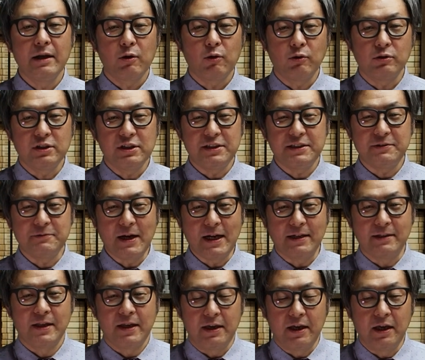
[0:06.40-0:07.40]
こんにち
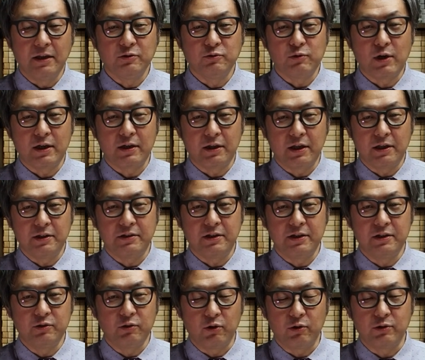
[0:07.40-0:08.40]
は、
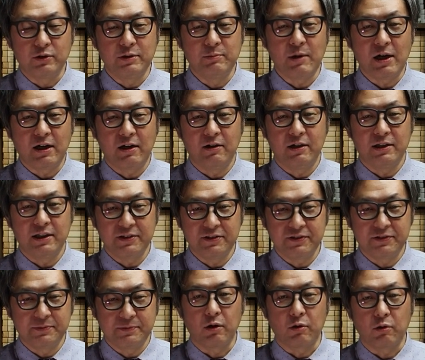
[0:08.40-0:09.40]
エヌワンエイティー の今川で
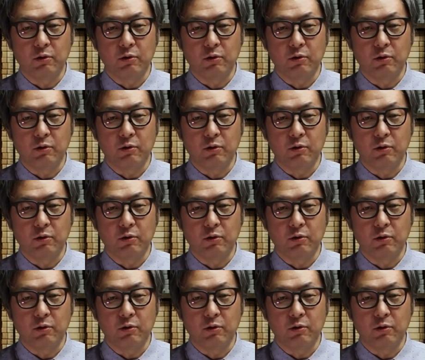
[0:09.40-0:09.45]
す。